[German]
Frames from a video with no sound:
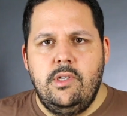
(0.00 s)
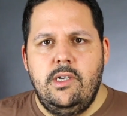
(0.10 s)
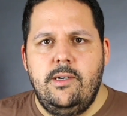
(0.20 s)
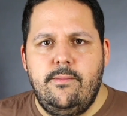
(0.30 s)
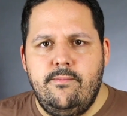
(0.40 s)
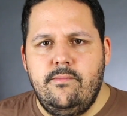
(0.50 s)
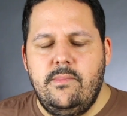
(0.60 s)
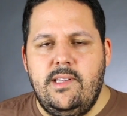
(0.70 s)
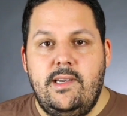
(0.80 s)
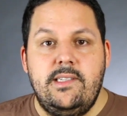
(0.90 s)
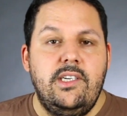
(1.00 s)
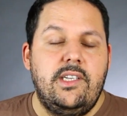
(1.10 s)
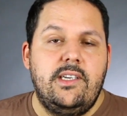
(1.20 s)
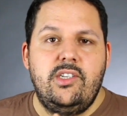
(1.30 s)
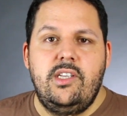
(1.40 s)
Ähm, das heißt
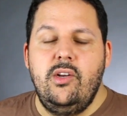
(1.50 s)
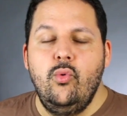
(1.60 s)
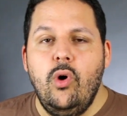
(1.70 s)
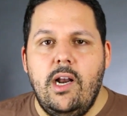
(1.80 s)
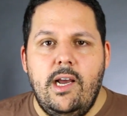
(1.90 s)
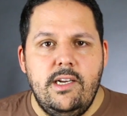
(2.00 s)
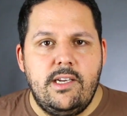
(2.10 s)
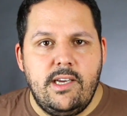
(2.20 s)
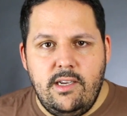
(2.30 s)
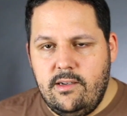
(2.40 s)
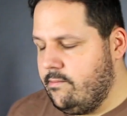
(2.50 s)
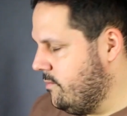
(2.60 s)
nicht, dass ich die nur alleine trinke,